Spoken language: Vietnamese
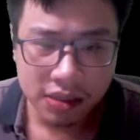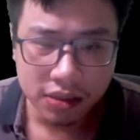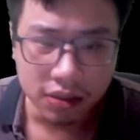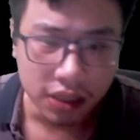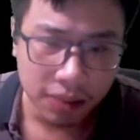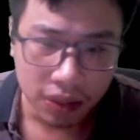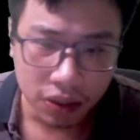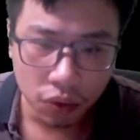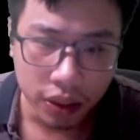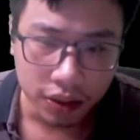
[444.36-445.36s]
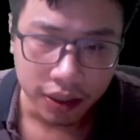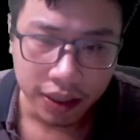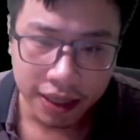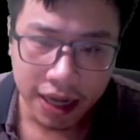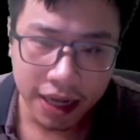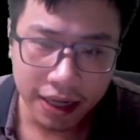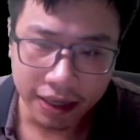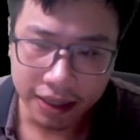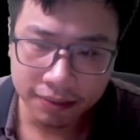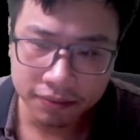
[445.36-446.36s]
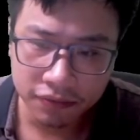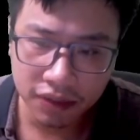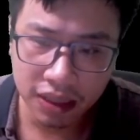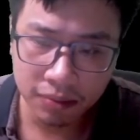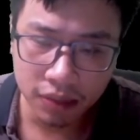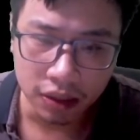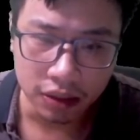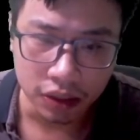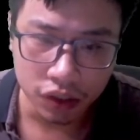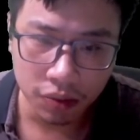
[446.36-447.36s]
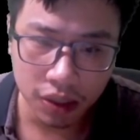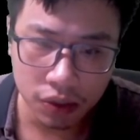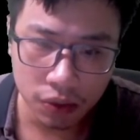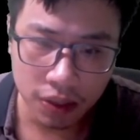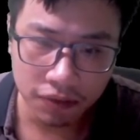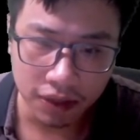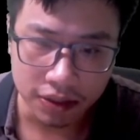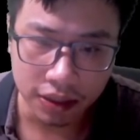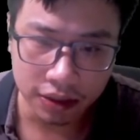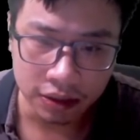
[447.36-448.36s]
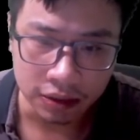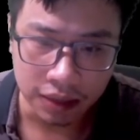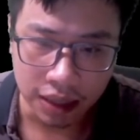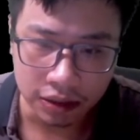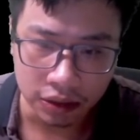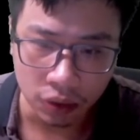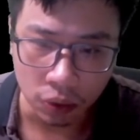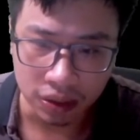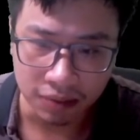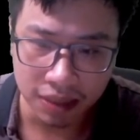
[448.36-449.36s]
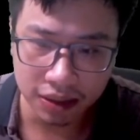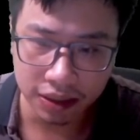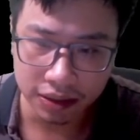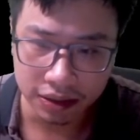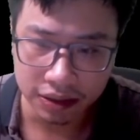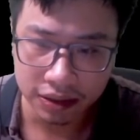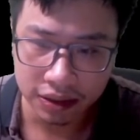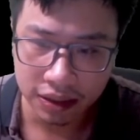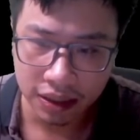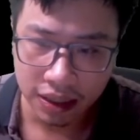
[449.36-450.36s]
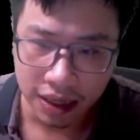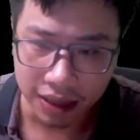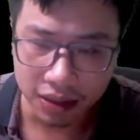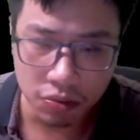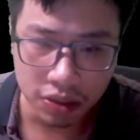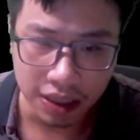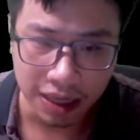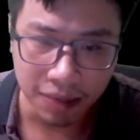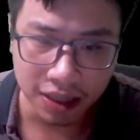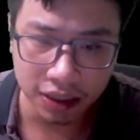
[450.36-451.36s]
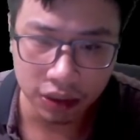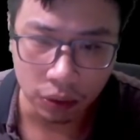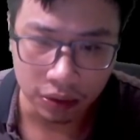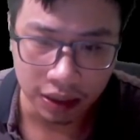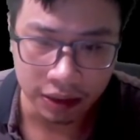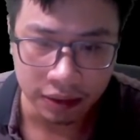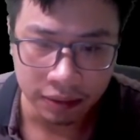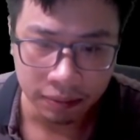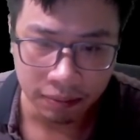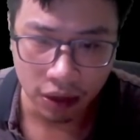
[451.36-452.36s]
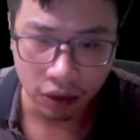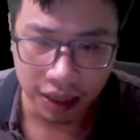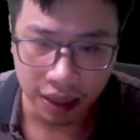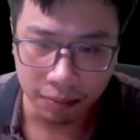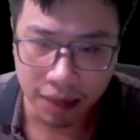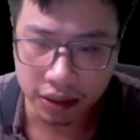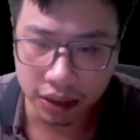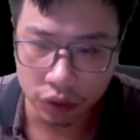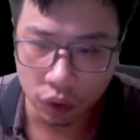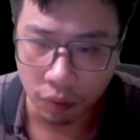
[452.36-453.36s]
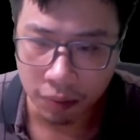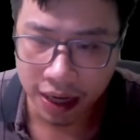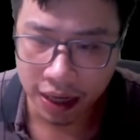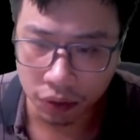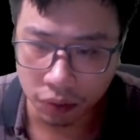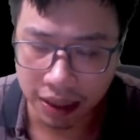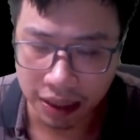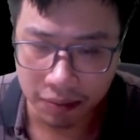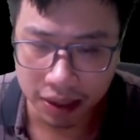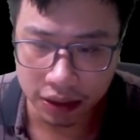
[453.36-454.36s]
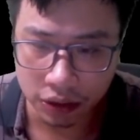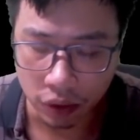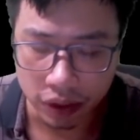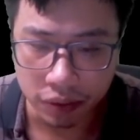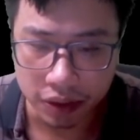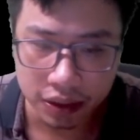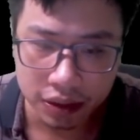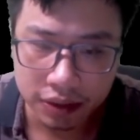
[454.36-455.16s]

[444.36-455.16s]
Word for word: Từ khi mà tu luyện tới nay đã 2000 năm, Vương Lâm lần lượt trong cơ duyên và sinh tử đạt được cổ thần bát tinh. Hắn không chỉ là bát tinh cổ thần mà còn là bát tinh cổ ma, cũng là bát tinh cổ yêu nữa.